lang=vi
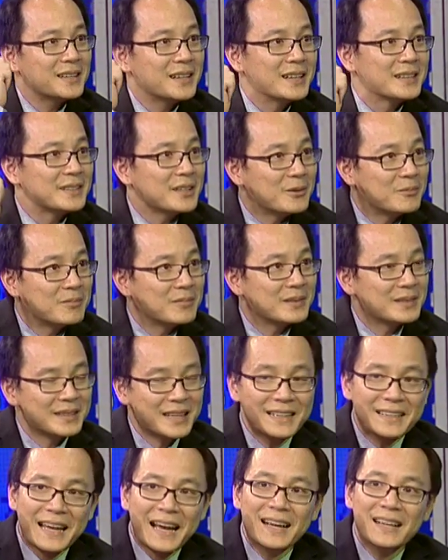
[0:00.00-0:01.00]
ở trong
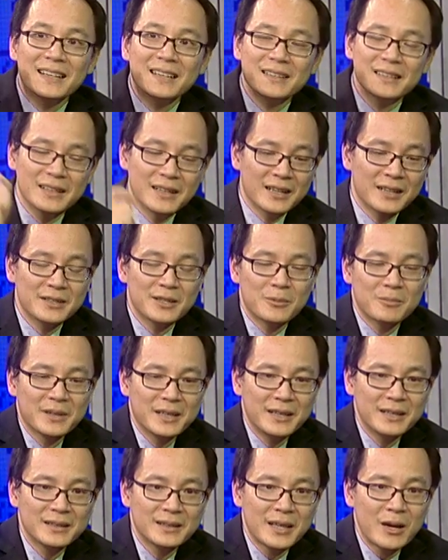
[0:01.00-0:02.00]
trắng trắng ở trong
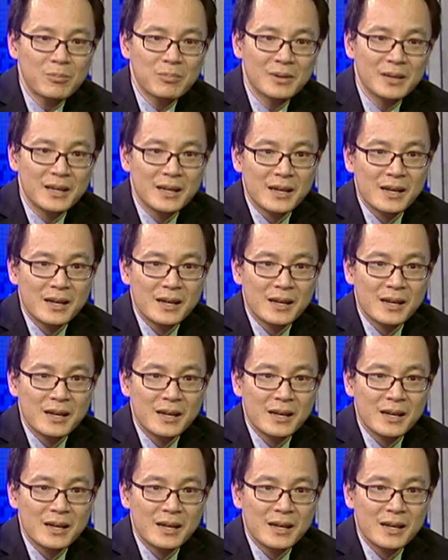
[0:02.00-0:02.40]
cái tóc